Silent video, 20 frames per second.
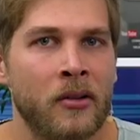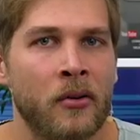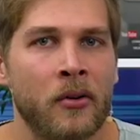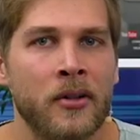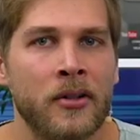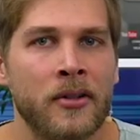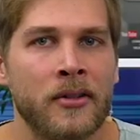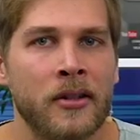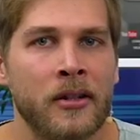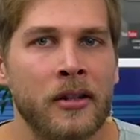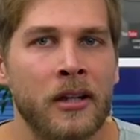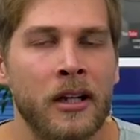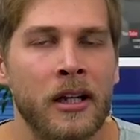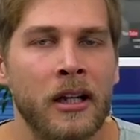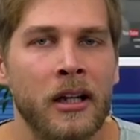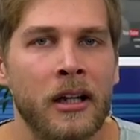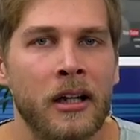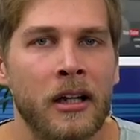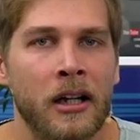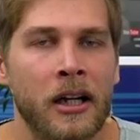Gerüchte
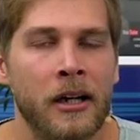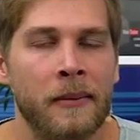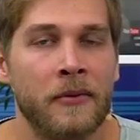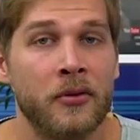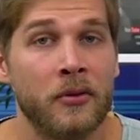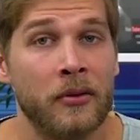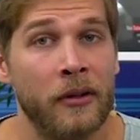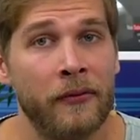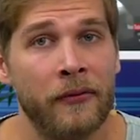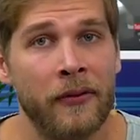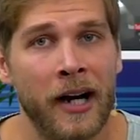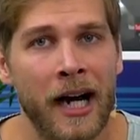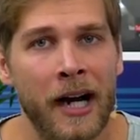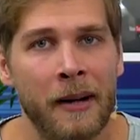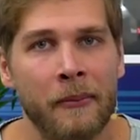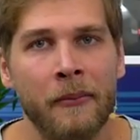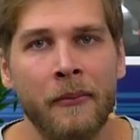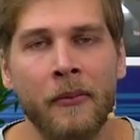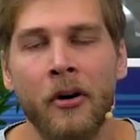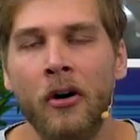ähm, zu den
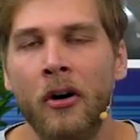Farben